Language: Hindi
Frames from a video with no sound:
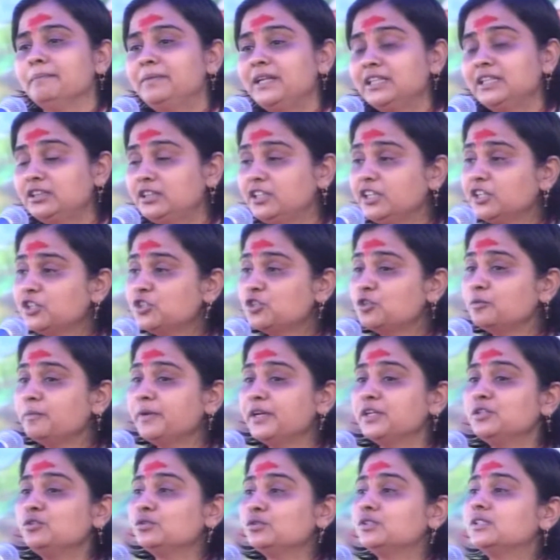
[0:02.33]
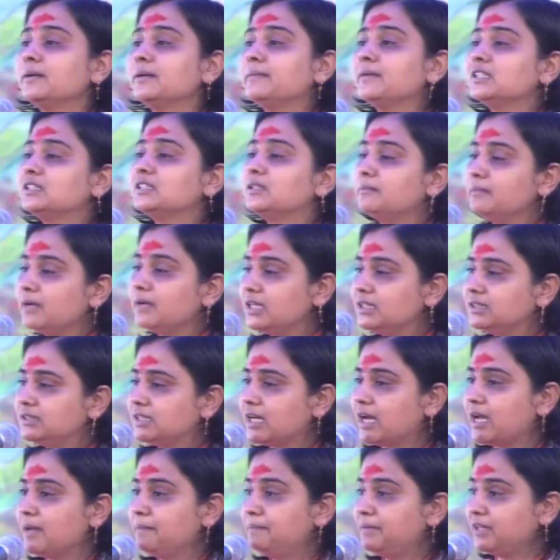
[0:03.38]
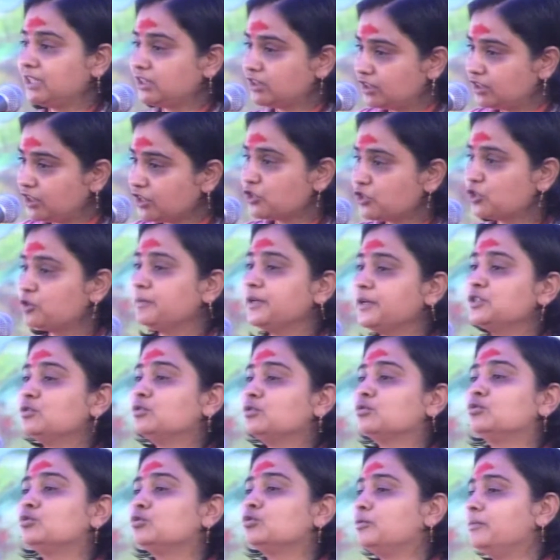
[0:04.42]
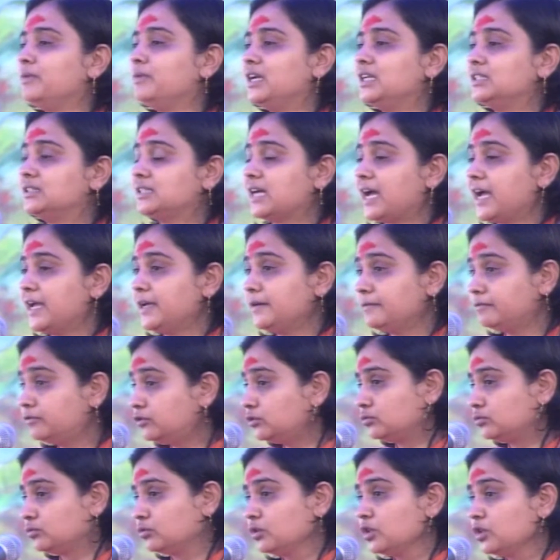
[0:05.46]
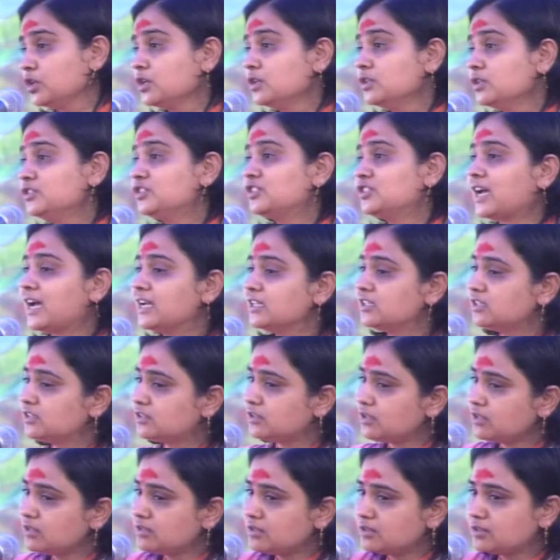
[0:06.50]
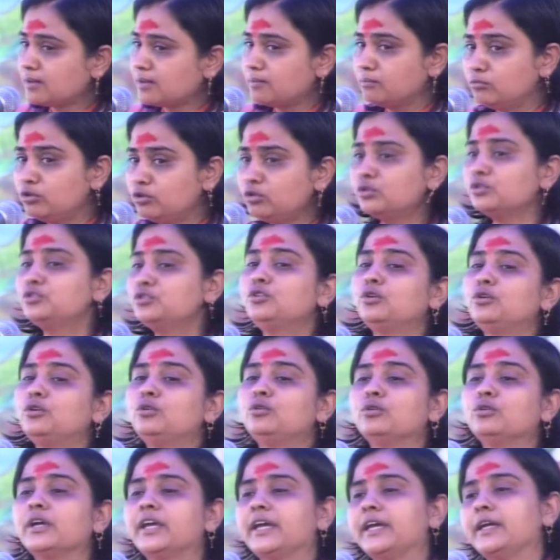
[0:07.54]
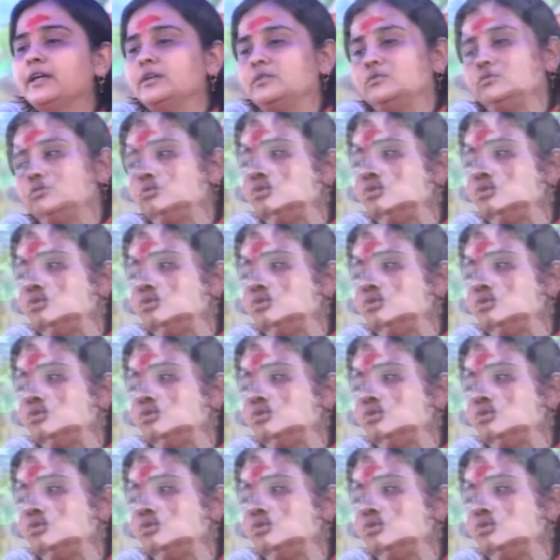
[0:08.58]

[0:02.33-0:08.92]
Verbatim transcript: प्रत्यक्ष में जो समर्थ मिलता है प्रत्यक्ष में जो गुरु मिलता है वो शास्त्र सम्मुख जो लोग हैं